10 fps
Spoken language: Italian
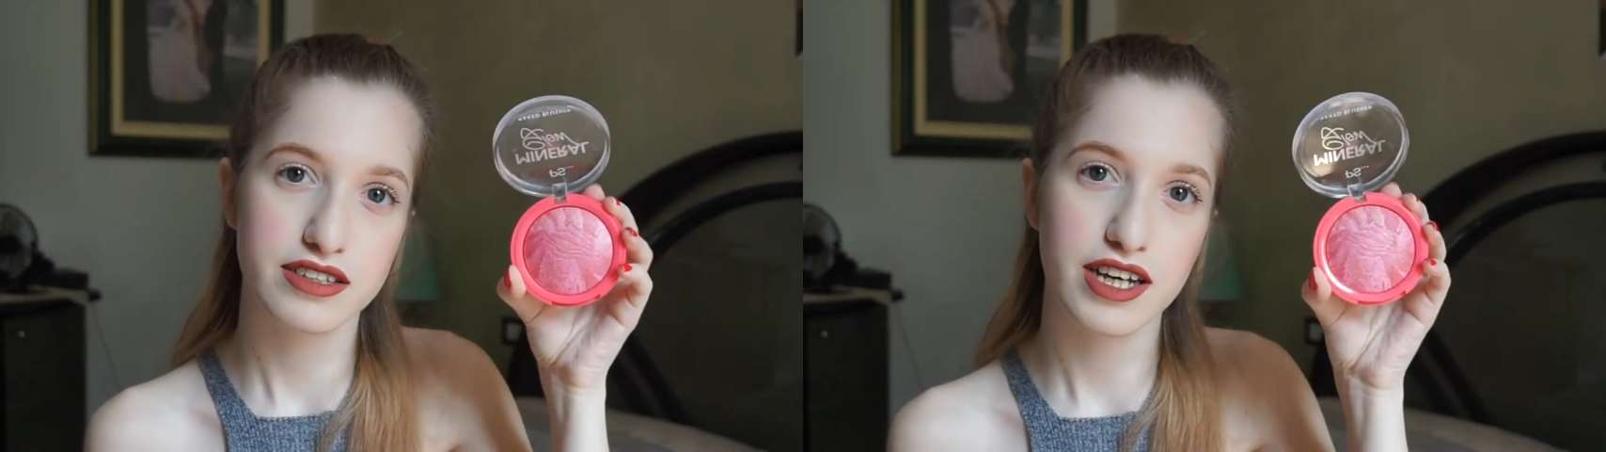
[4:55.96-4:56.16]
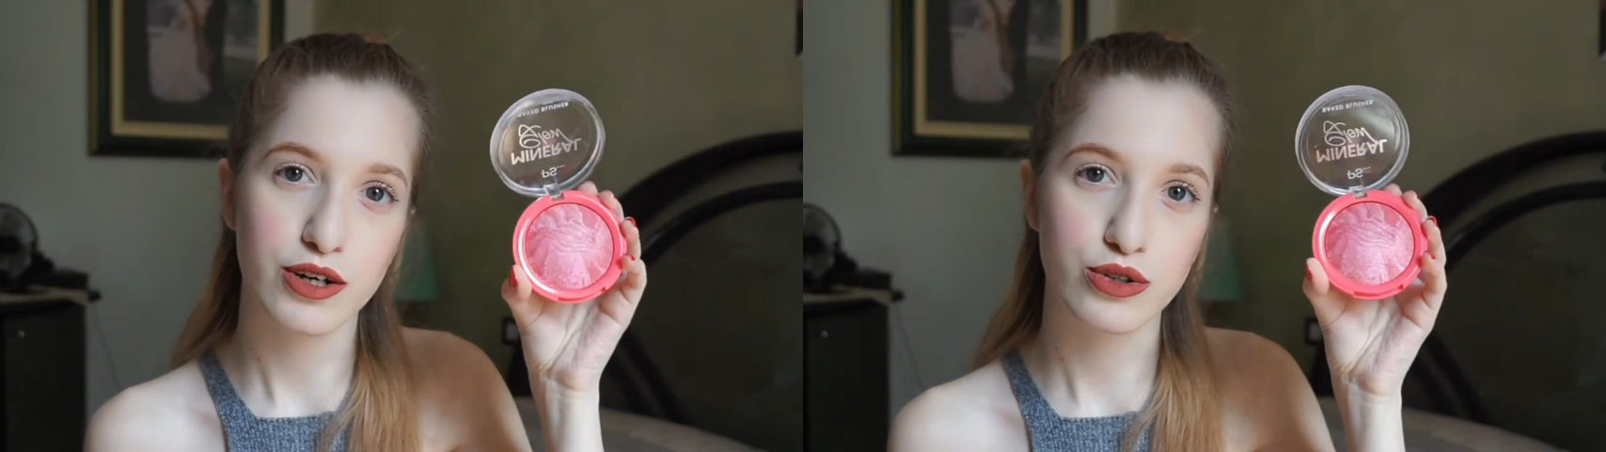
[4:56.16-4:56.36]

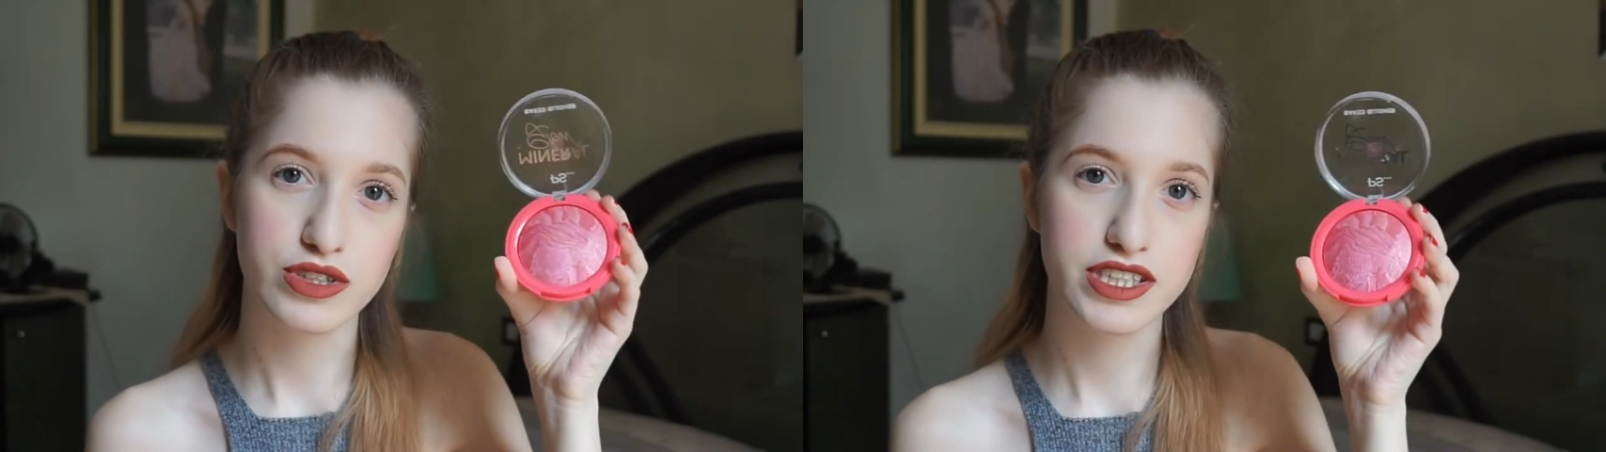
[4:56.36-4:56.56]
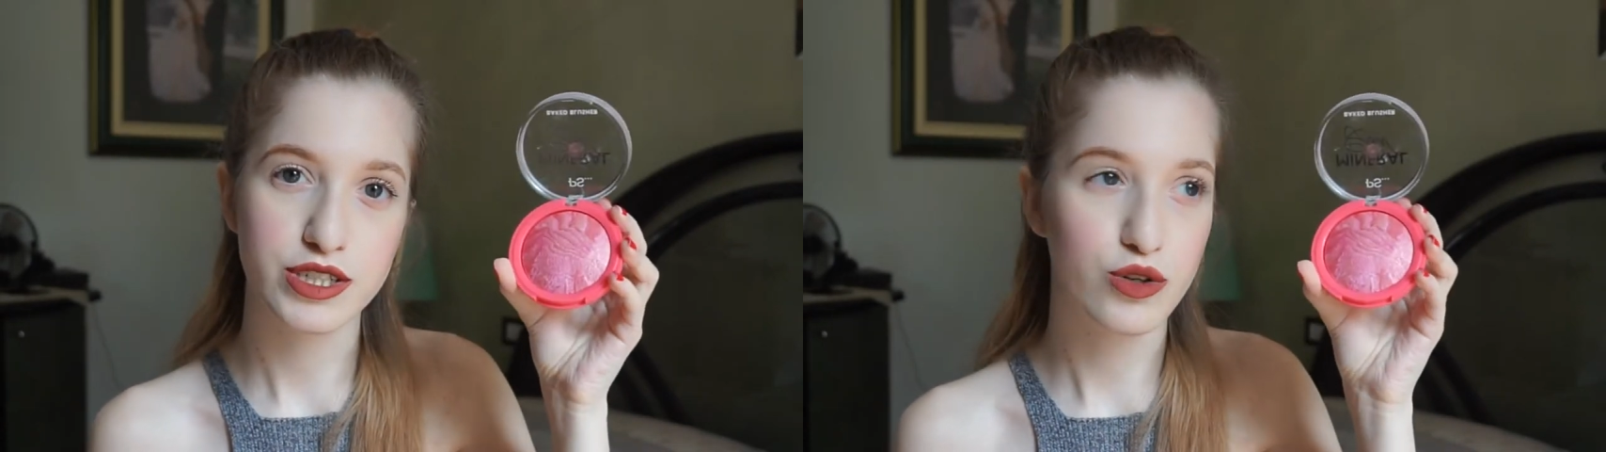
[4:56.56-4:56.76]
da
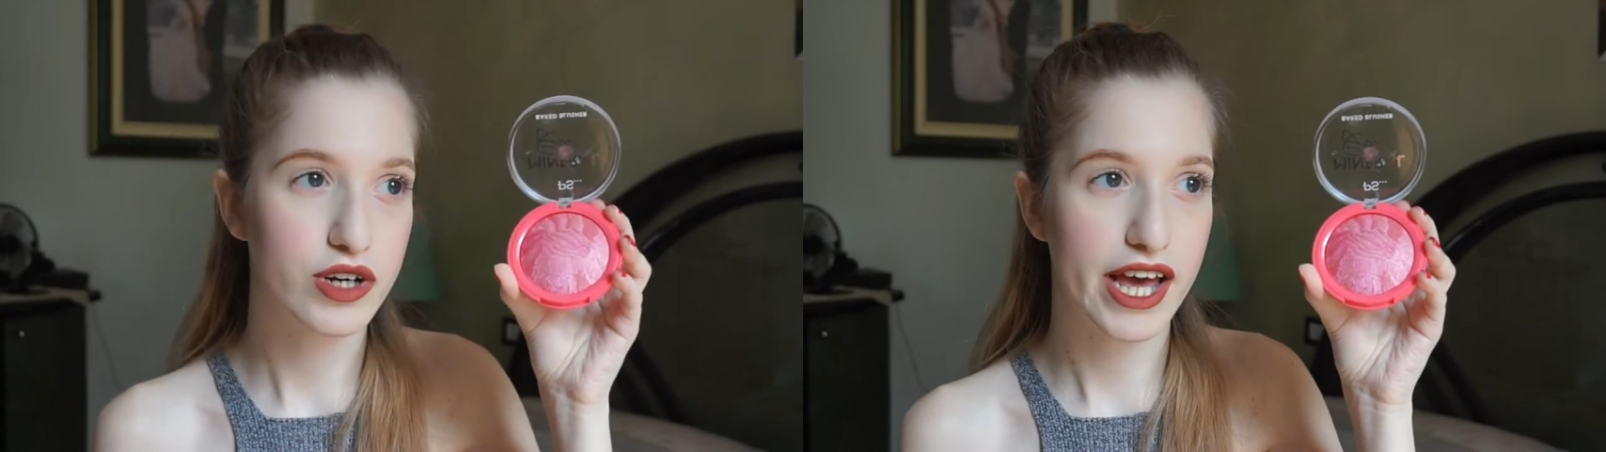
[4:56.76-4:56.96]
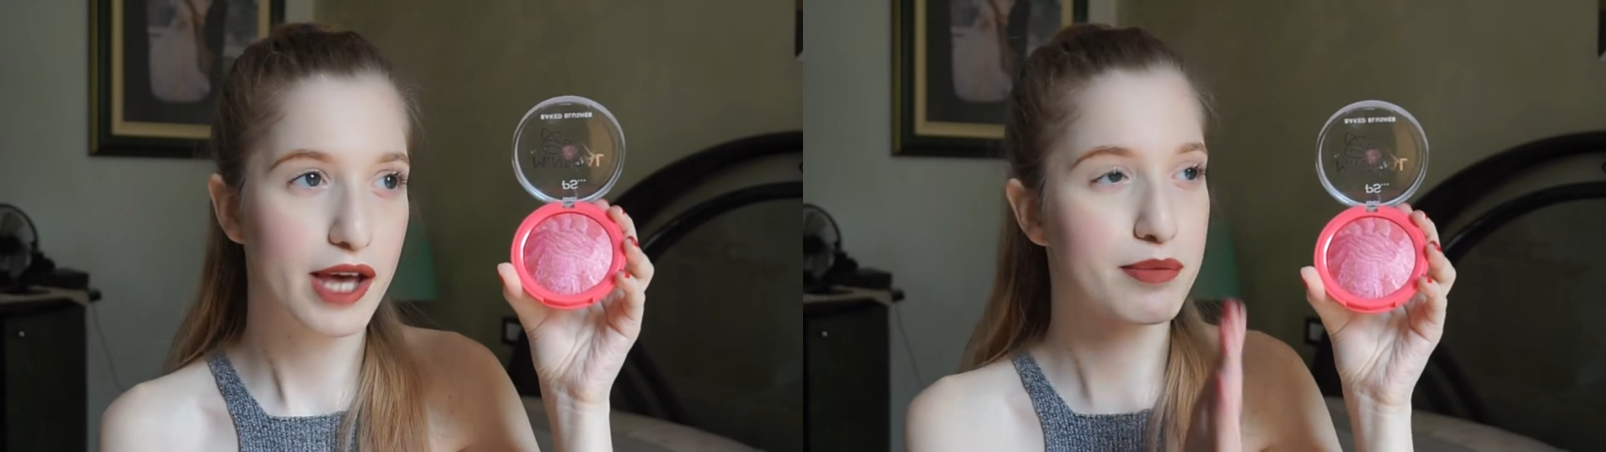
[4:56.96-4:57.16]
così
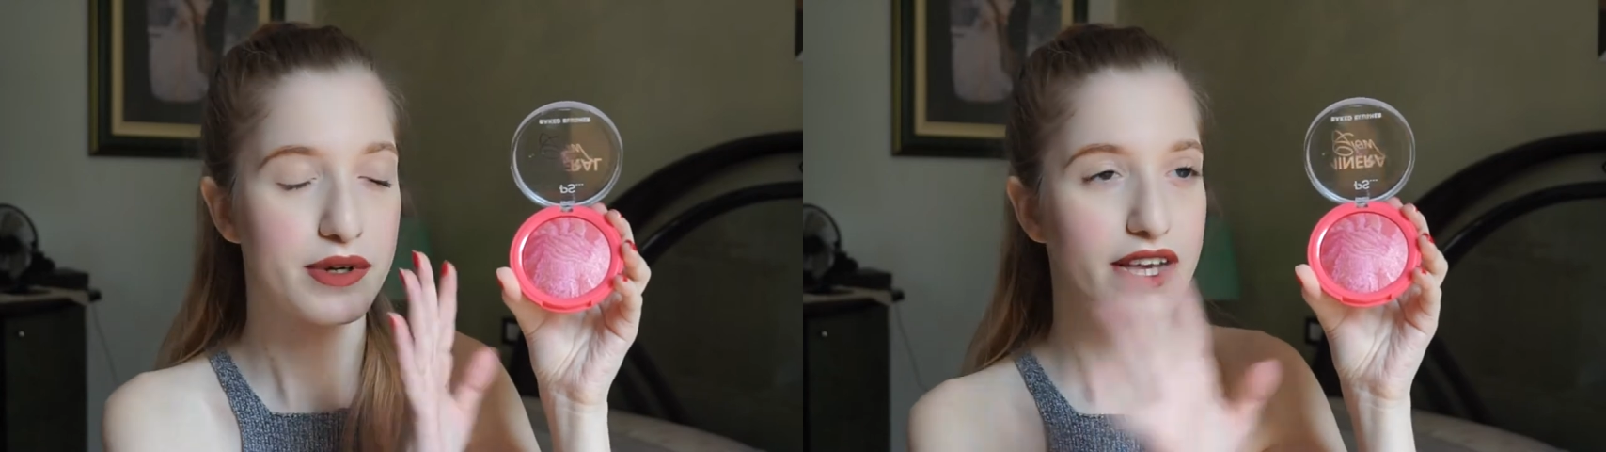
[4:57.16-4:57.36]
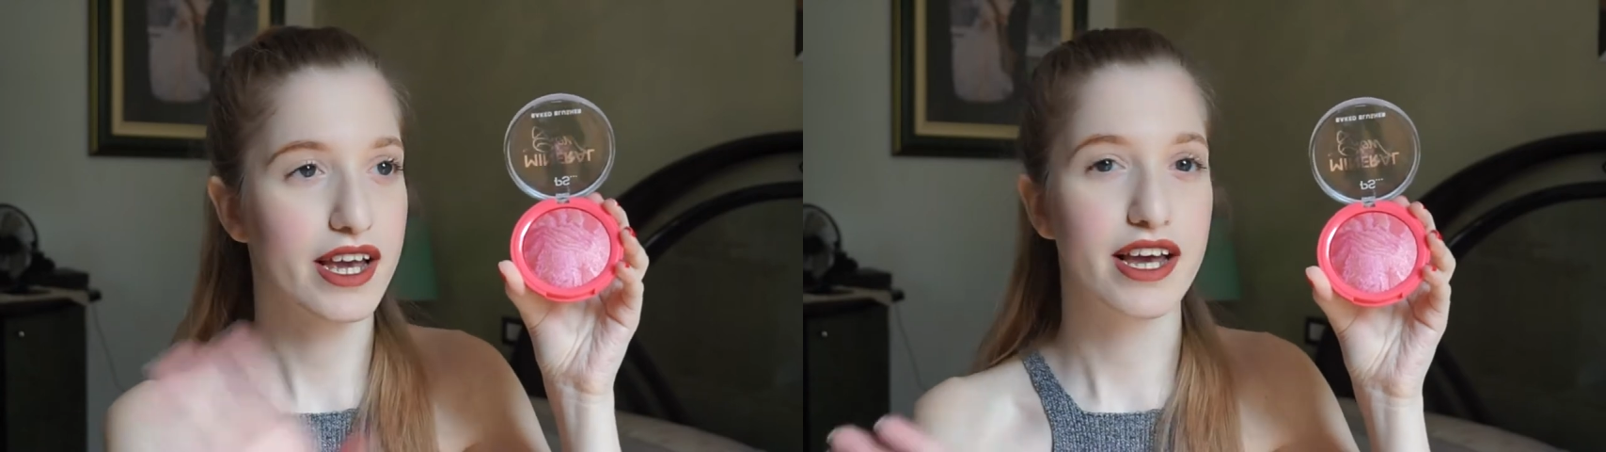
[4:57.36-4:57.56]
non è
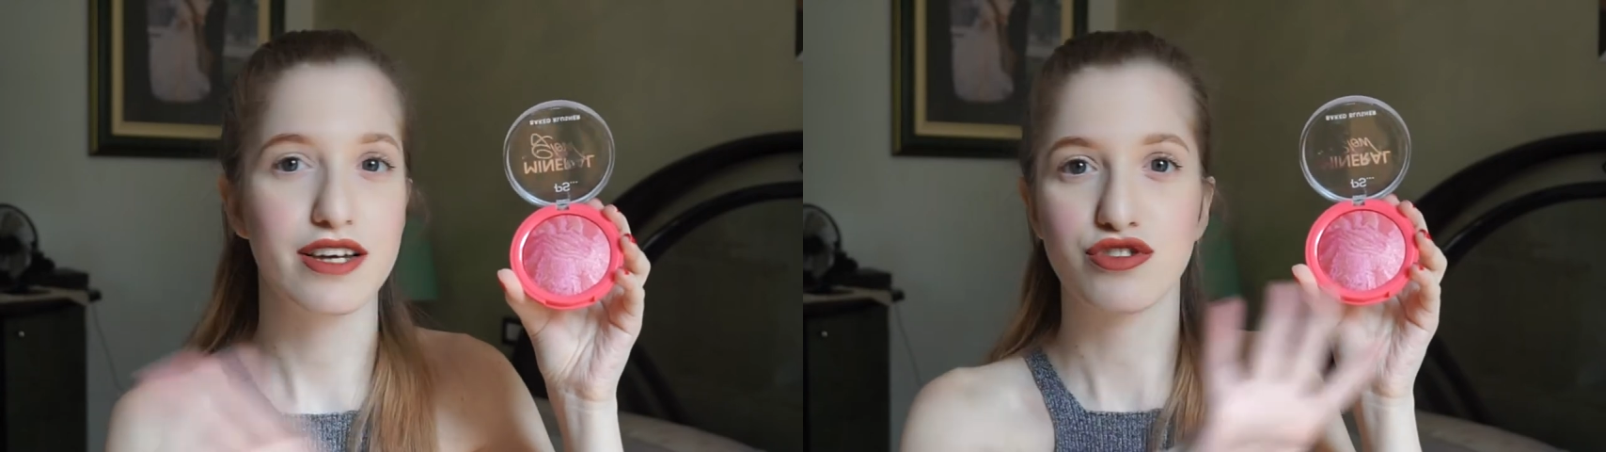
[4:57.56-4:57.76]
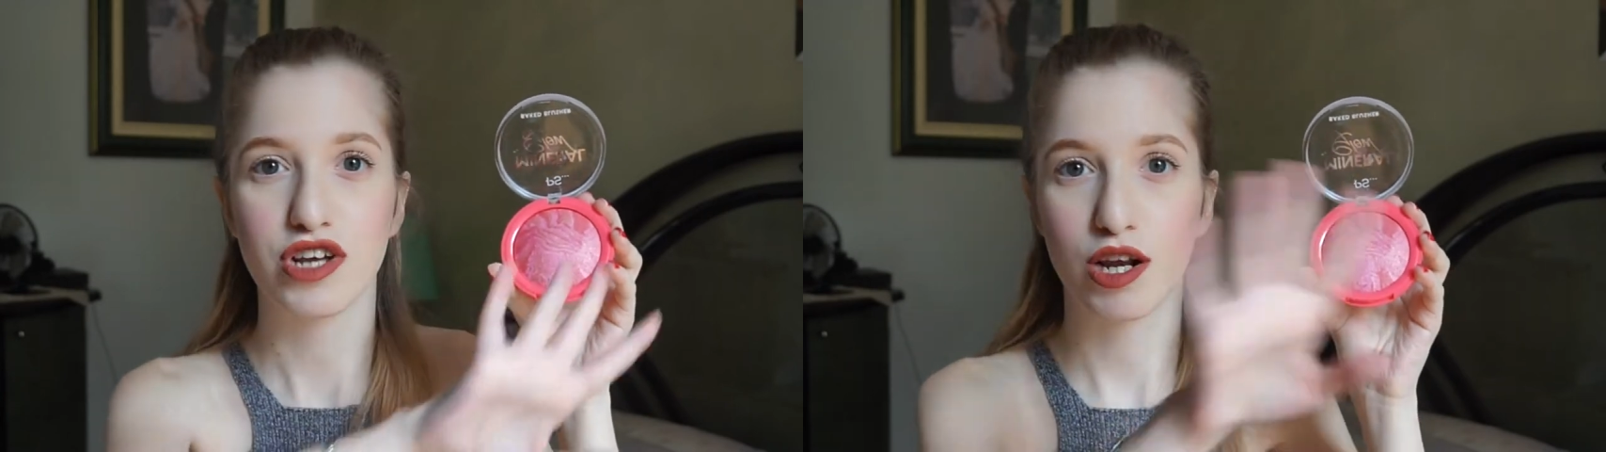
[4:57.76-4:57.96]

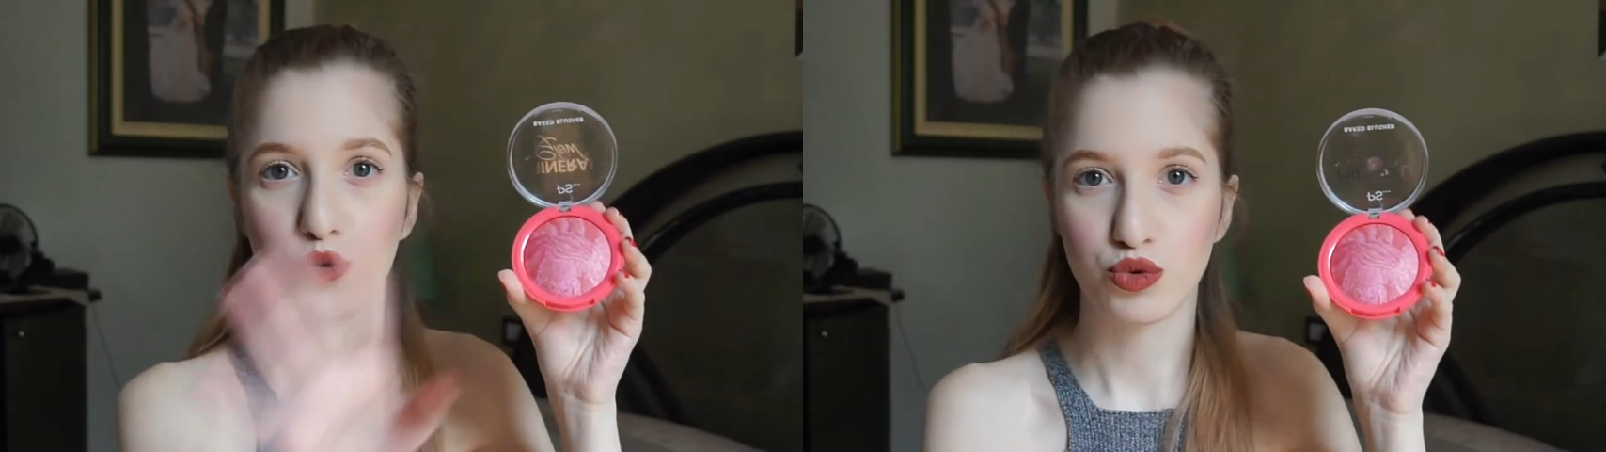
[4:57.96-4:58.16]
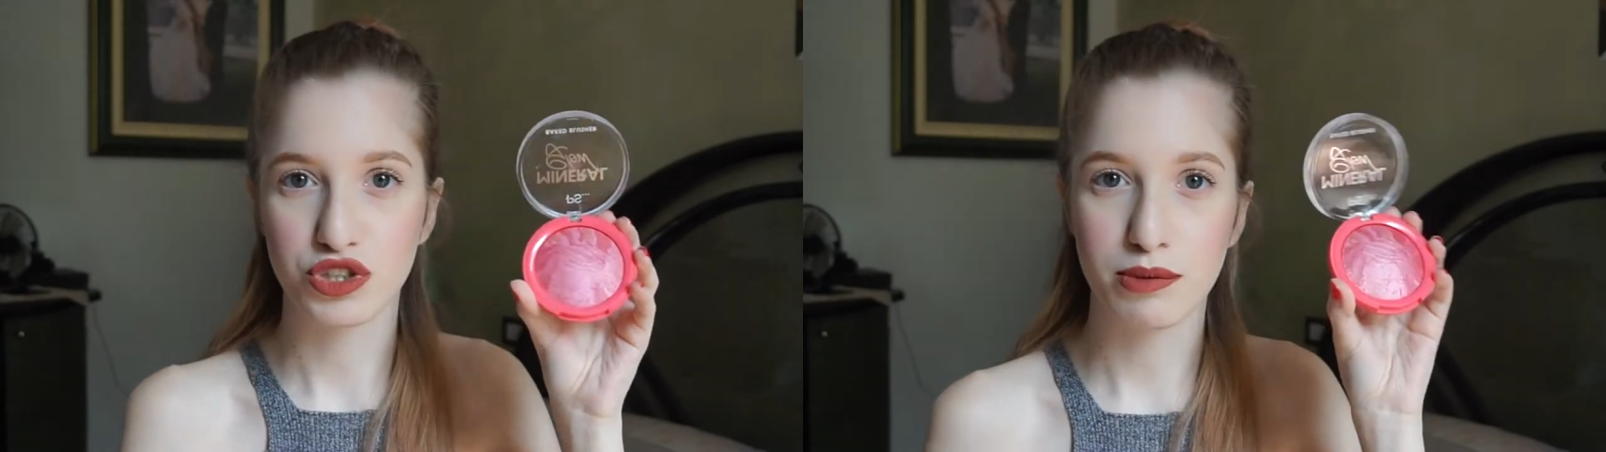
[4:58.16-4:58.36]
perché c'è la
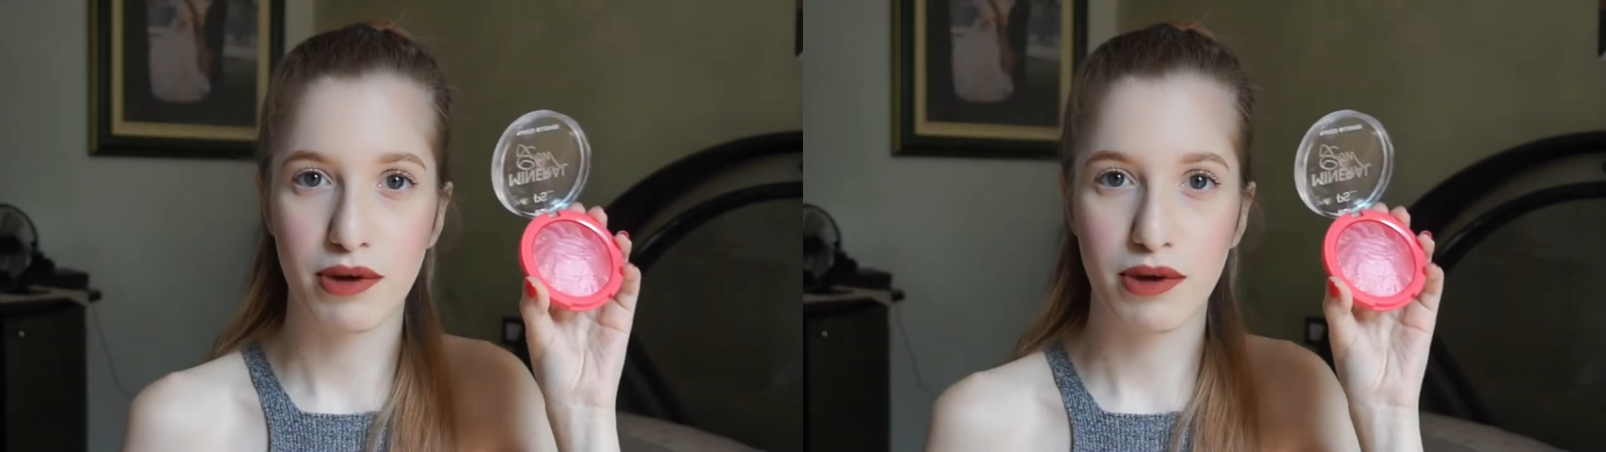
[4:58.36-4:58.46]
luce,